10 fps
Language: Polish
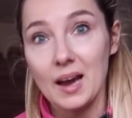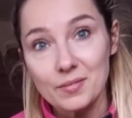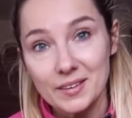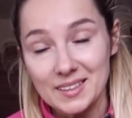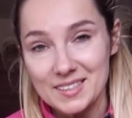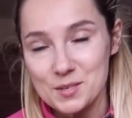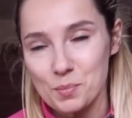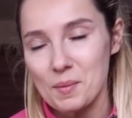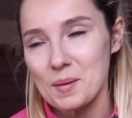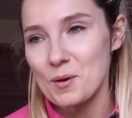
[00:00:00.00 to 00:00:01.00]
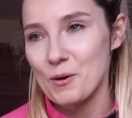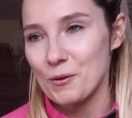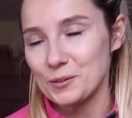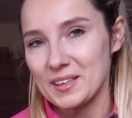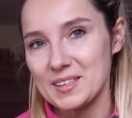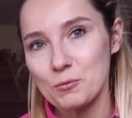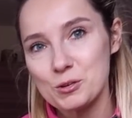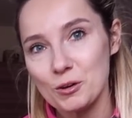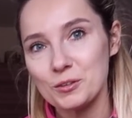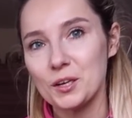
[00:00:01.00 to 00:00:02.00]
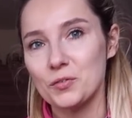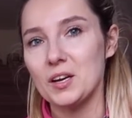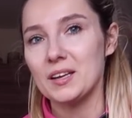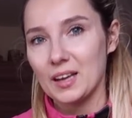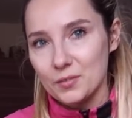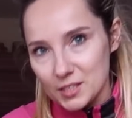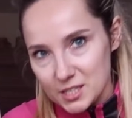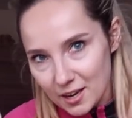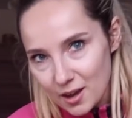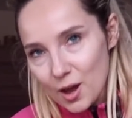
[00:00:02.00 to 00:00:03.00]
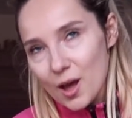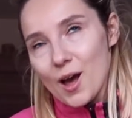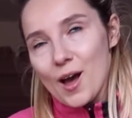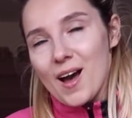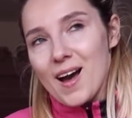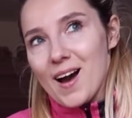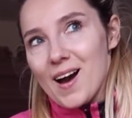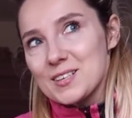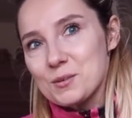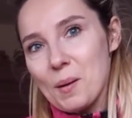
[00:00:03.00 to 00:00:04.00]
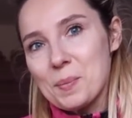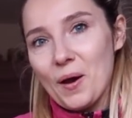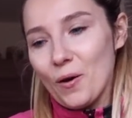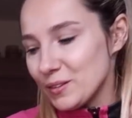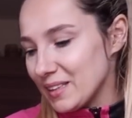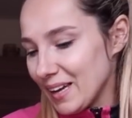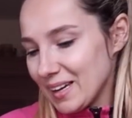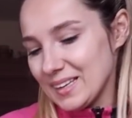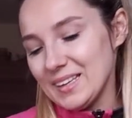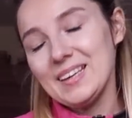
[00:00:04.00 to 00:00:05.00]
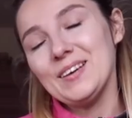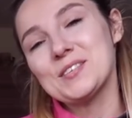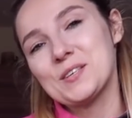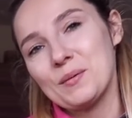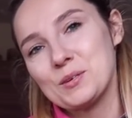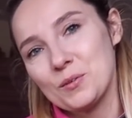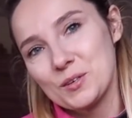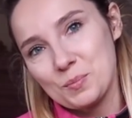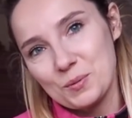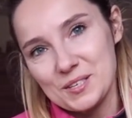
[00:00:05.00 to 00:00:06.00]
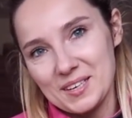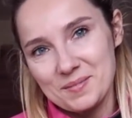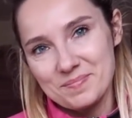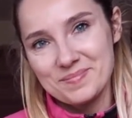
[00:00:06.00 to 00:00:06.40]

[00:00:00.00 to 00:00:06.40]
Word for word: kawę też, bo mam ochotę. Usiądę chwilę, tak wiecie, złapię oddech i odzywam się do Was później.